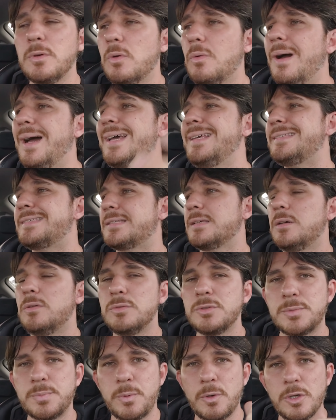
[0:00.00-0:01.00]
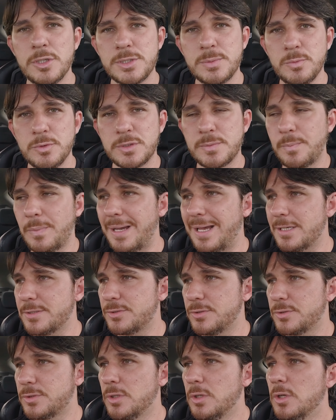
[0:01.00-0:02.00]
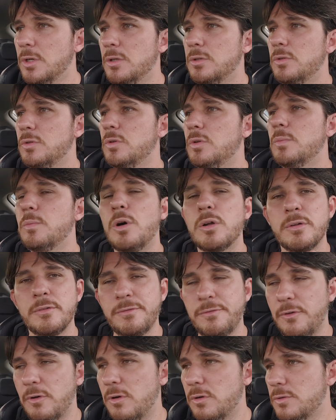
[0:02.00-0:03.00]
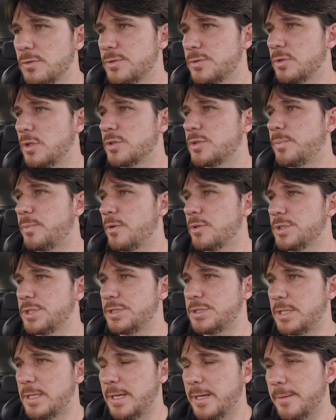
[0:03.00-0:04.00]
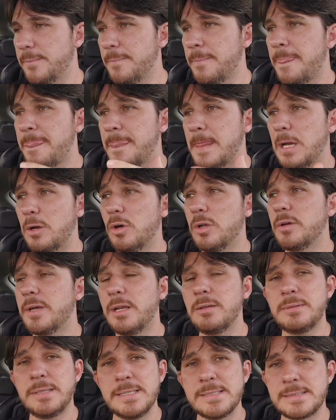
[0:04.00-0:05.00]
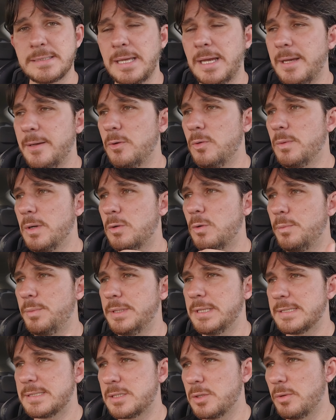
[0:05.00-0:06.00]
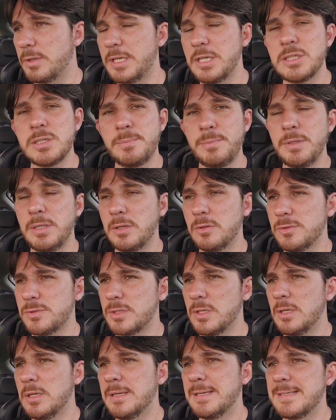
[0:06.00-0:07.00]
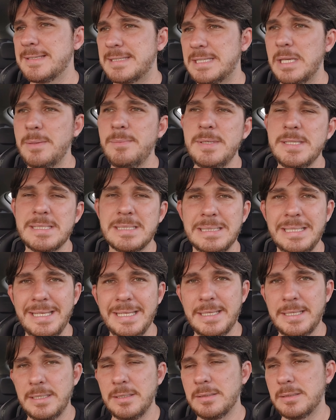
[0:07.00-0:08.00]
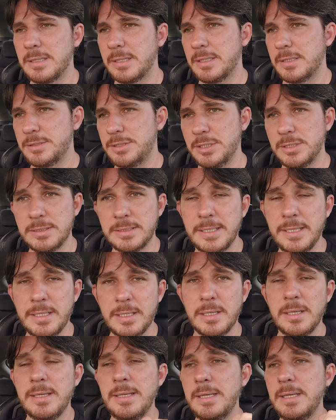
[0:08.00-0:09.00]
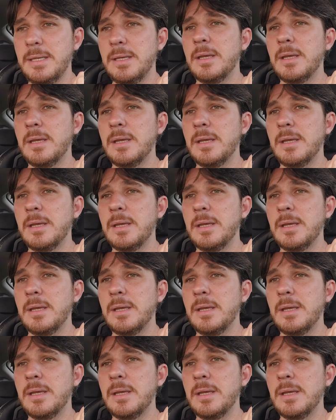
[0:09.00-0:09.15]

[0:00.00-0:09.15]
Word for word: Quais são os próximos passos do Focus nosso Project K. Agora eu quero testar uma combinação aqui de pneus semi-slick na dianteira e